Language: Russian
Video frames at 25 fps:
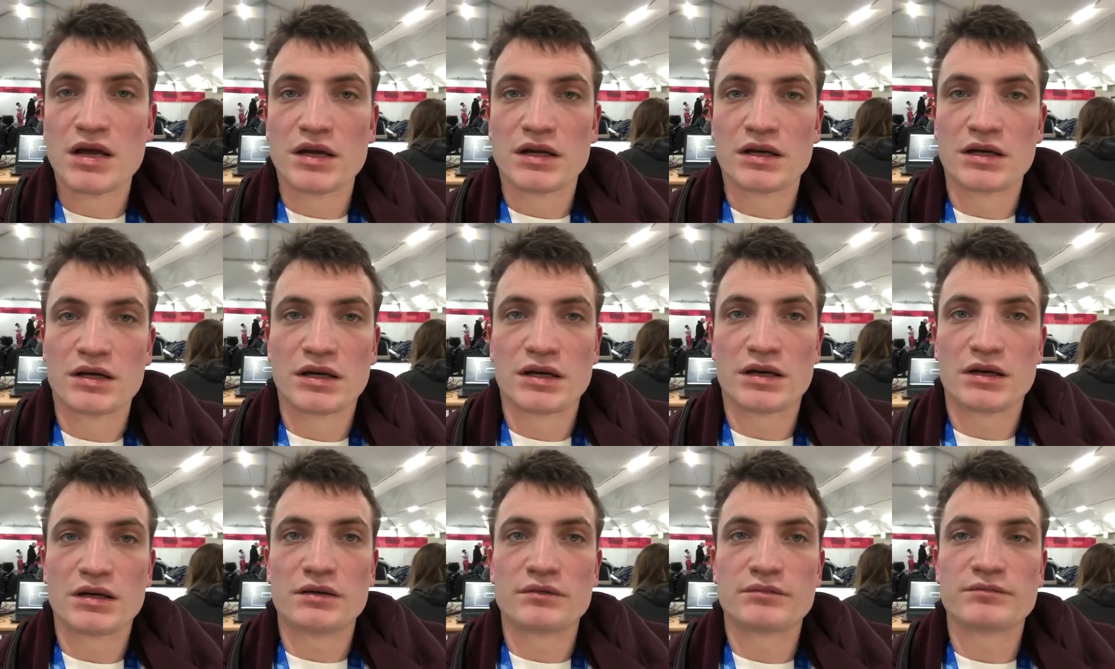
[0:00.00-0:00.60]

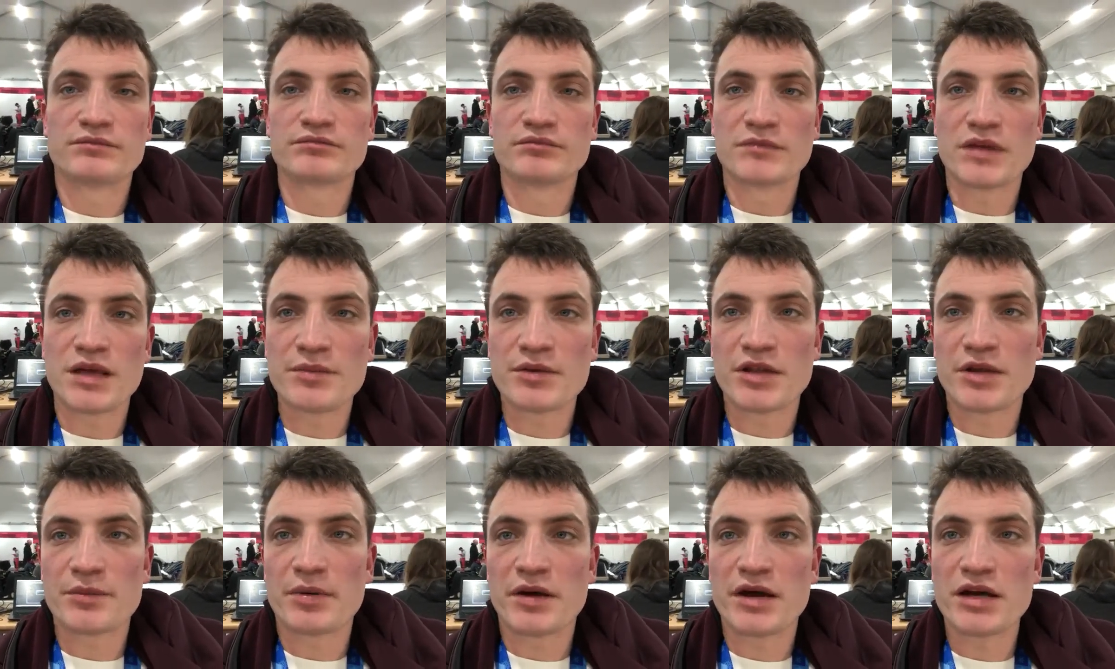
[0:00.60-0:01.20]
Э,
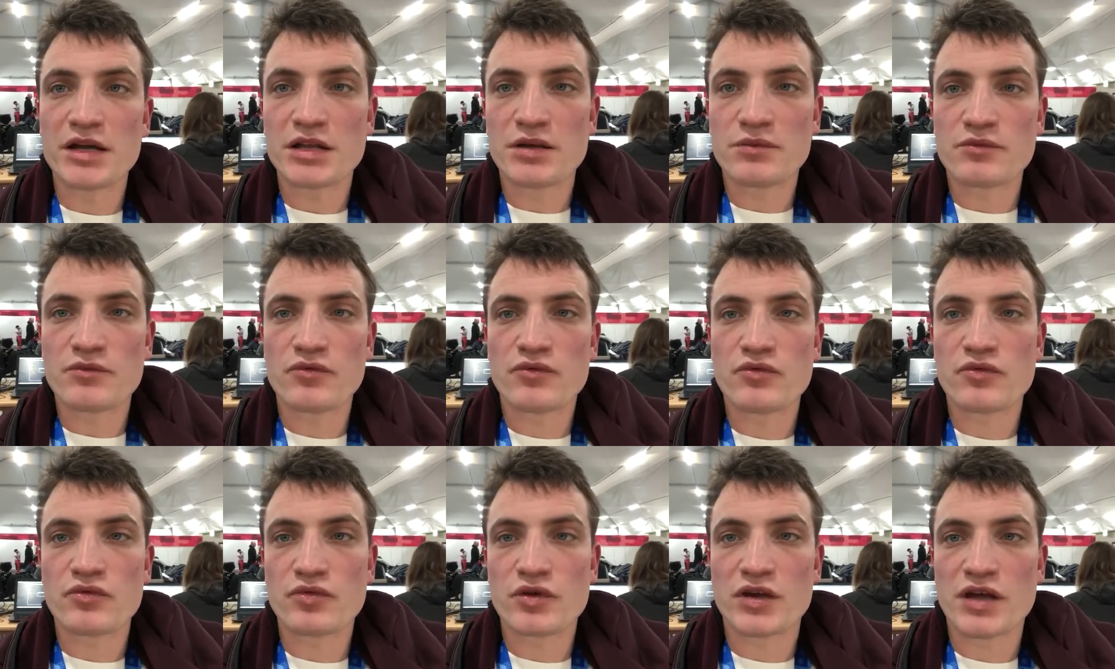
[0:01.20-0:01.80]
именно
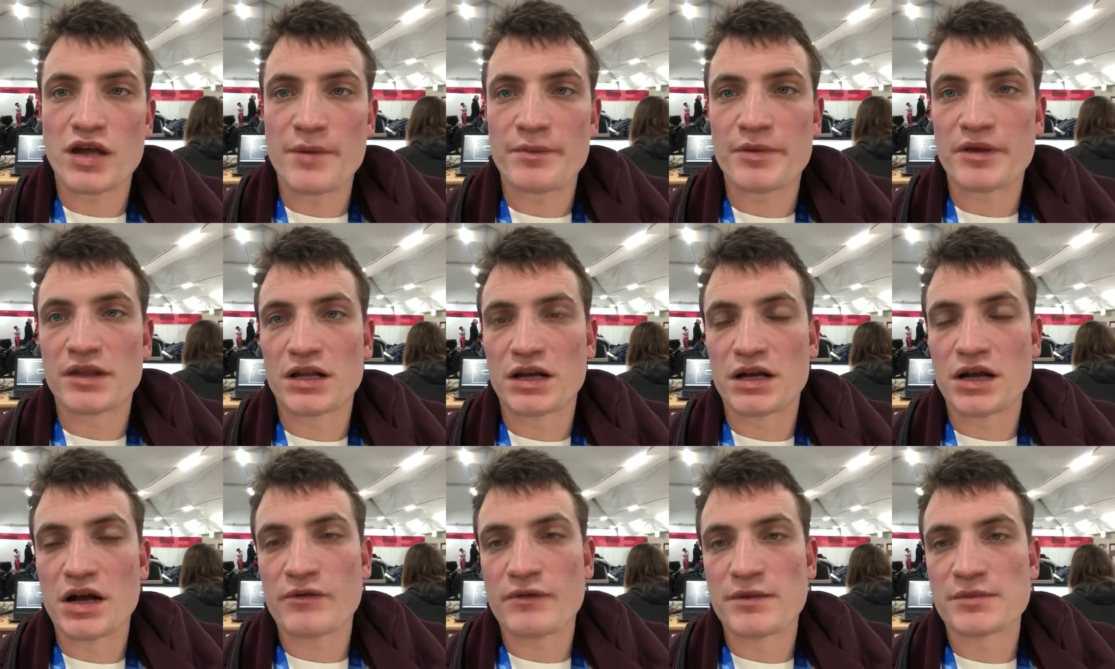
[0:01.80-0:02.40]
поэтому я
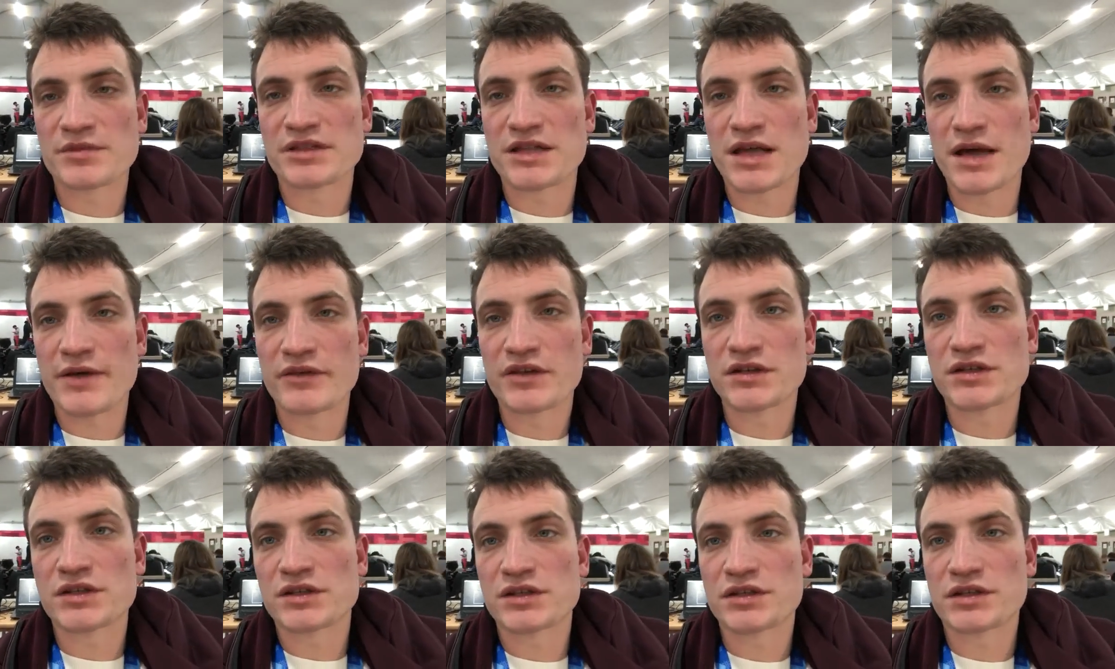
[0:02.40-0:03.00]
предлагаю вам
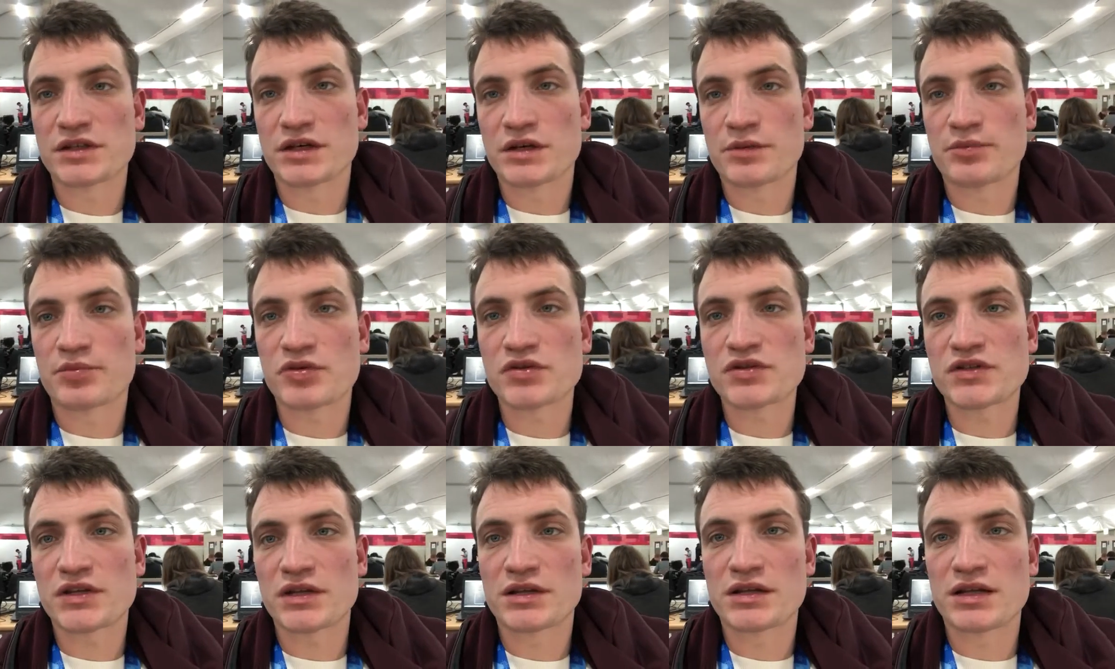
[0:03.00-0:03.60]
ставить э,
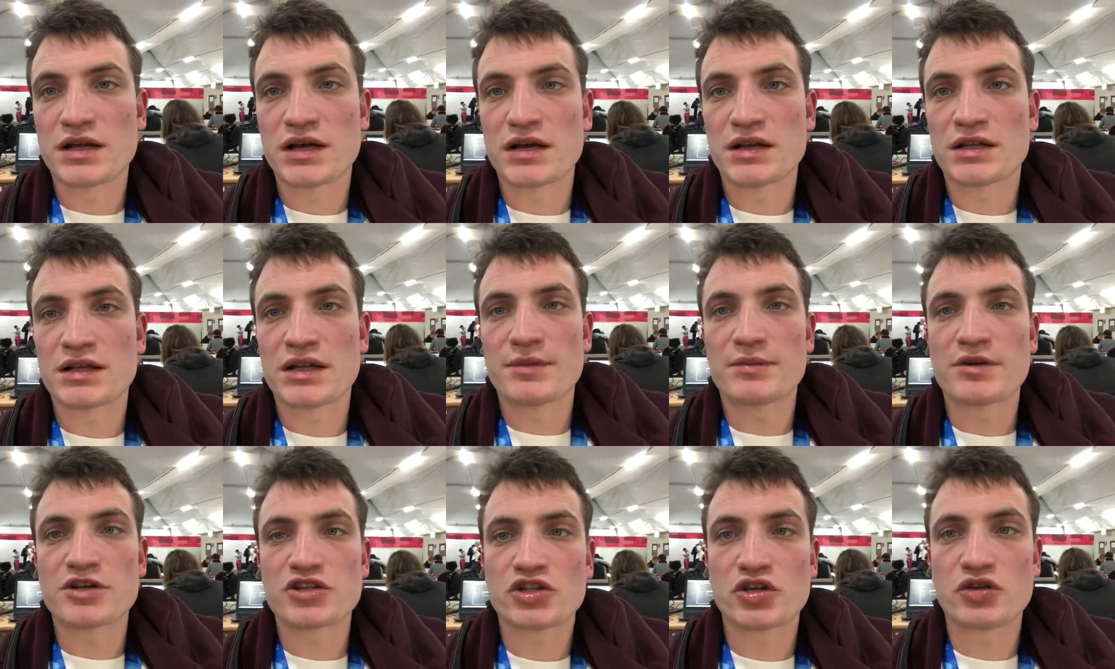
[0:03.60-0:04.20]
просто на
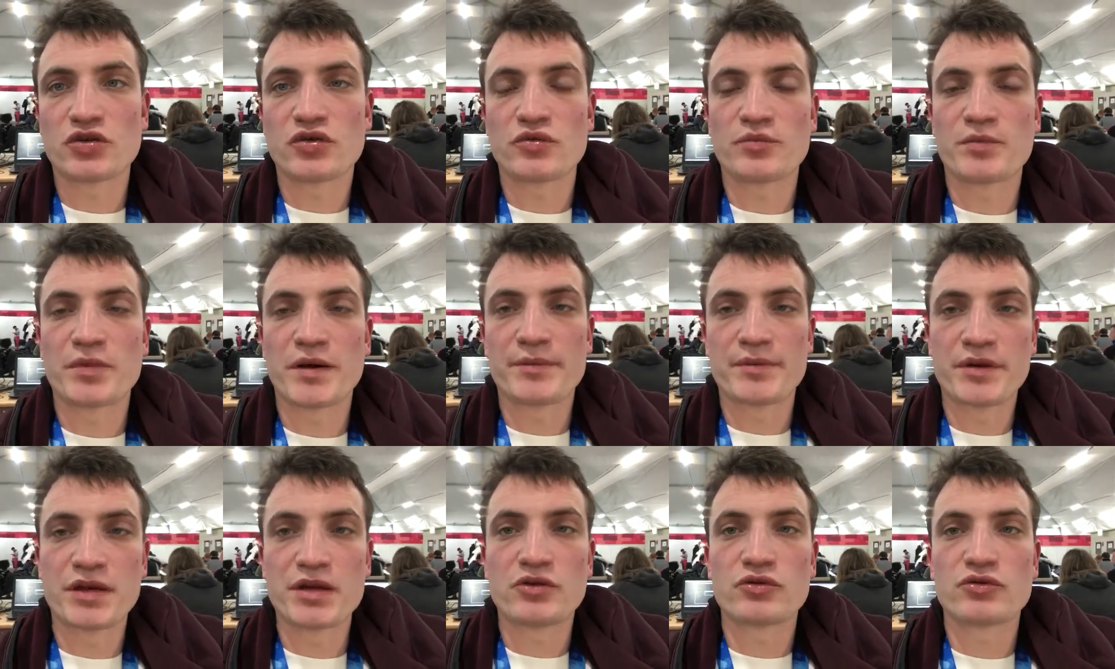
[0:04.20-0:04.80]
домашнюю
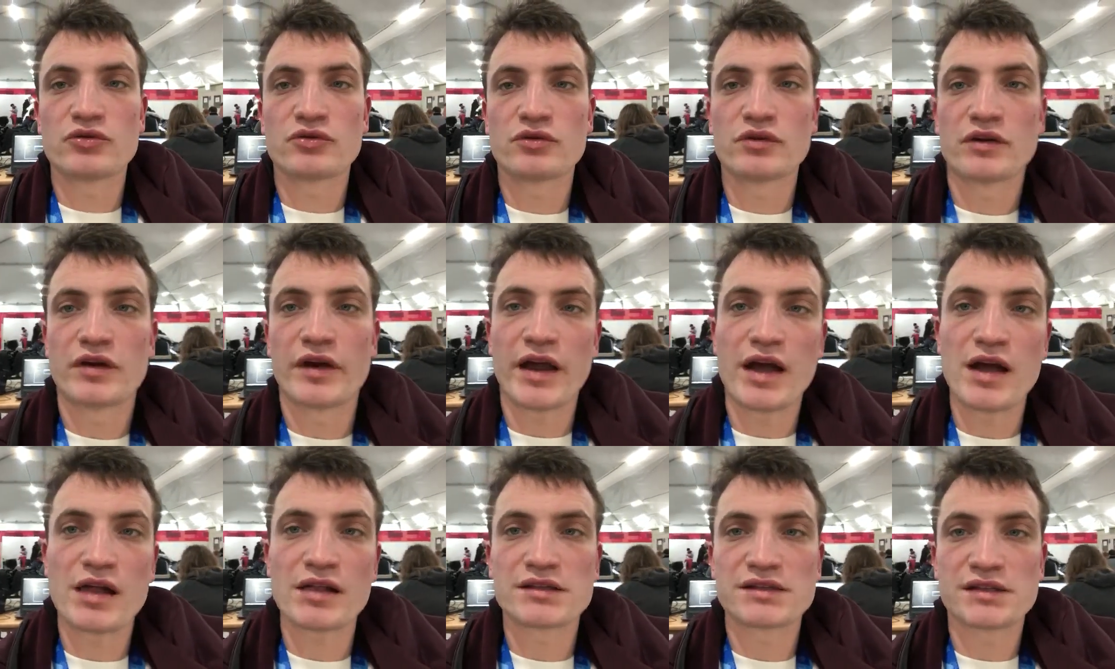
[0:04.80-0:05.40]
победу
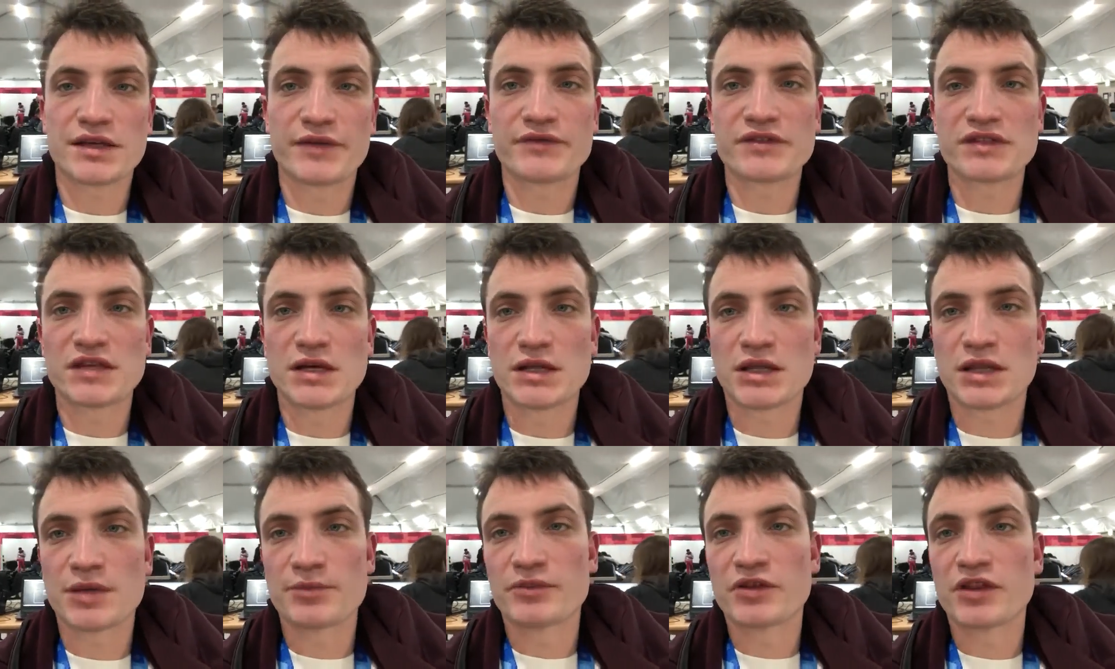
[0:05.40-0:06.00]
Реала с
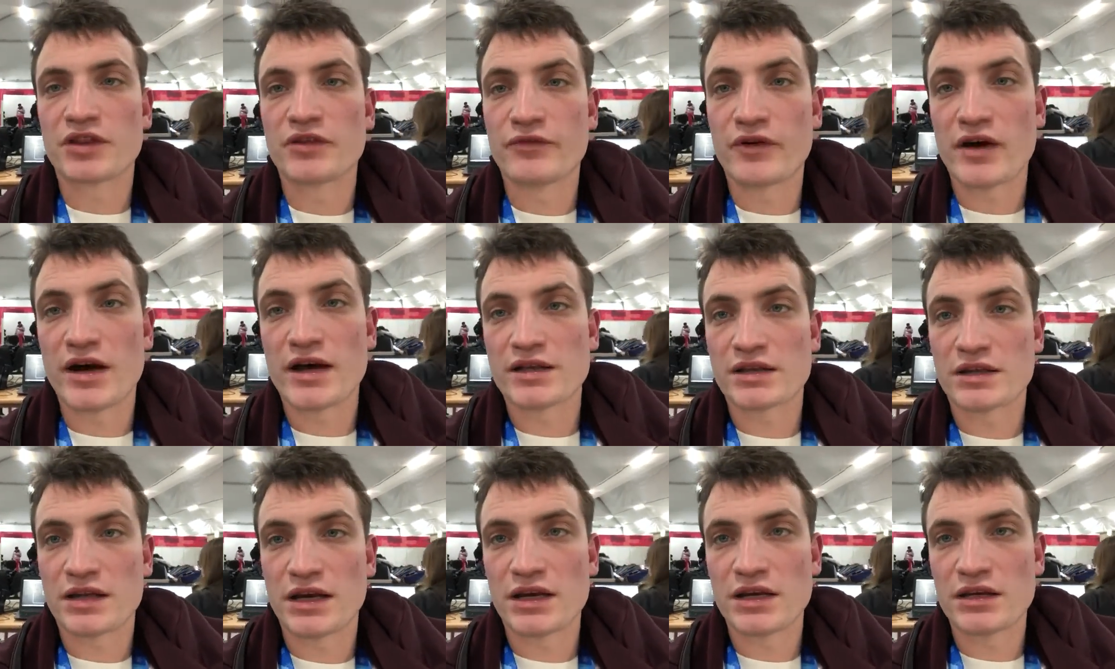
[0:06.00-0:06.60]
коэффициентом
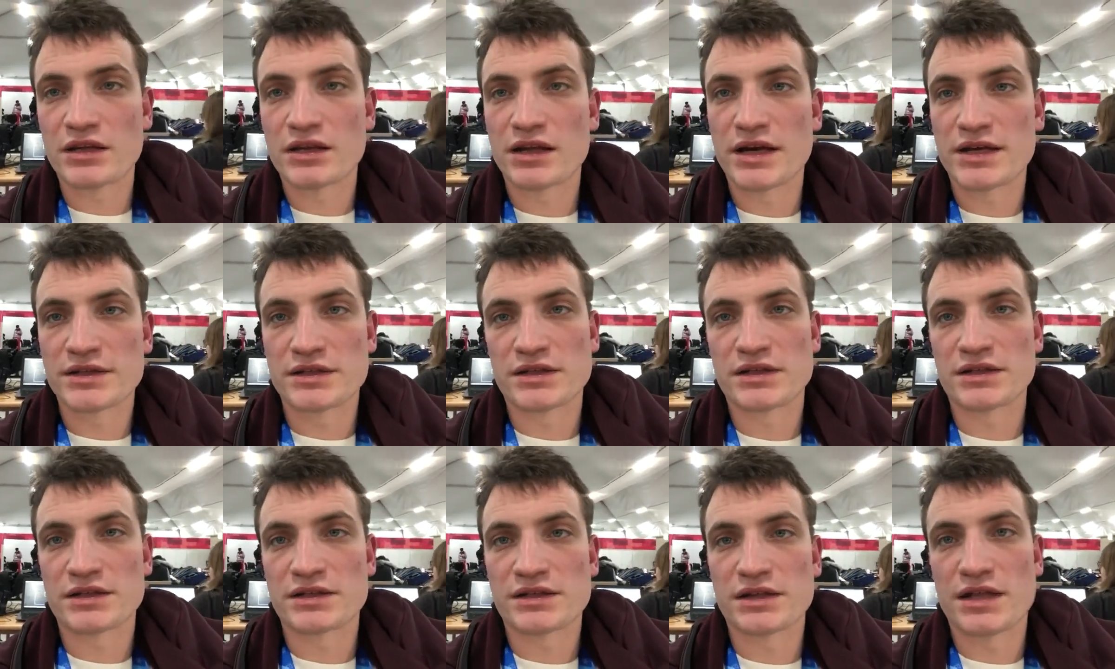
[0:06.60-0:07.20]
2,3 на
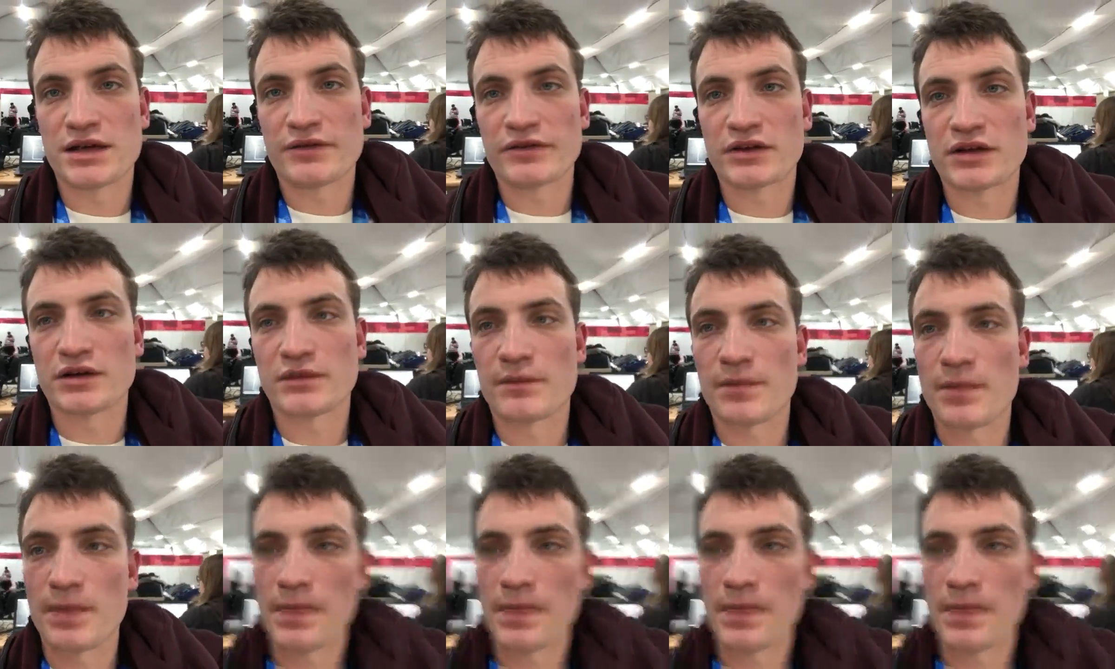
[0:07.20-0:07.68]
1х ставка.